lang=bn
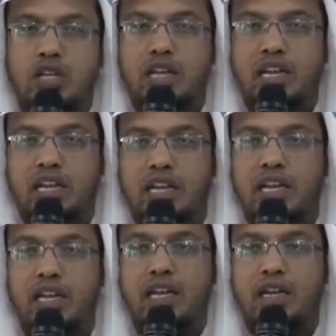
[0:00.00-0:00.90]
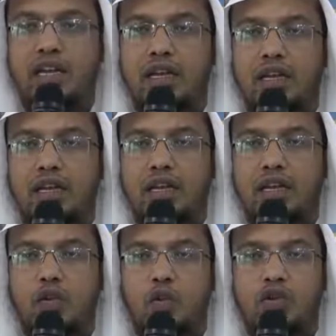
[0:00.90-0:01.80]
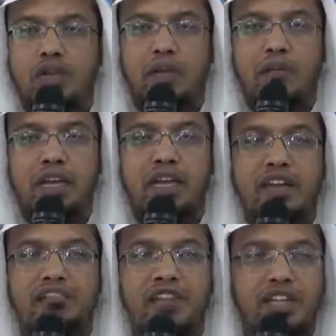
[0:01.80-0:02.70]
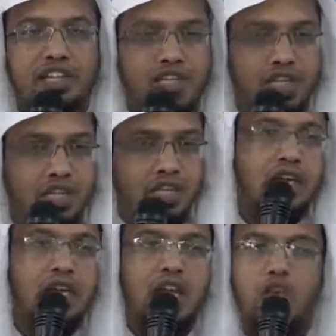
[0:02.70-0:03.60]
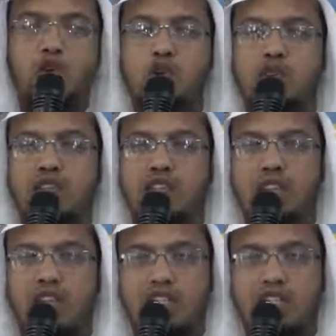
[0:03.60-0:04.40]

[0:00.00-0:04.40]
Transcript: এরা হলো সেই সমস্ত লোক যারা পৃথিবীতে জীবদ্দশায়